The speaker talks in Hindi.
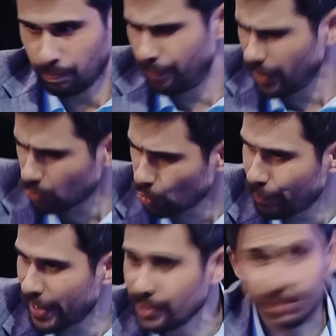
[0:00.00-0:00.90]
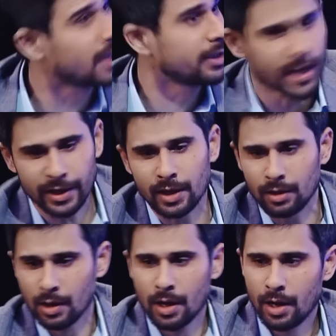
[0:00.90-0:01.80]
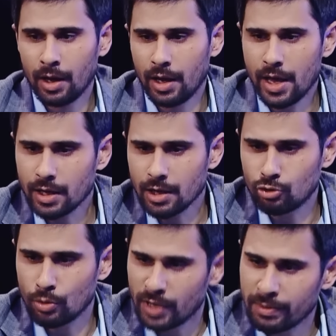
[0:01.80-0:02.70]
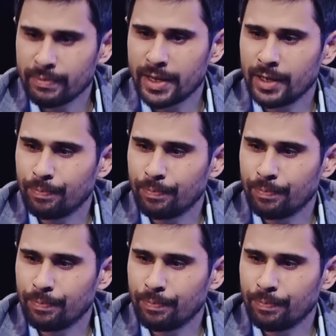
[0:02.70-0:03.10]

बिल्कुल बैलेंस कर दिया एक ही एक ही जुमले में मैंने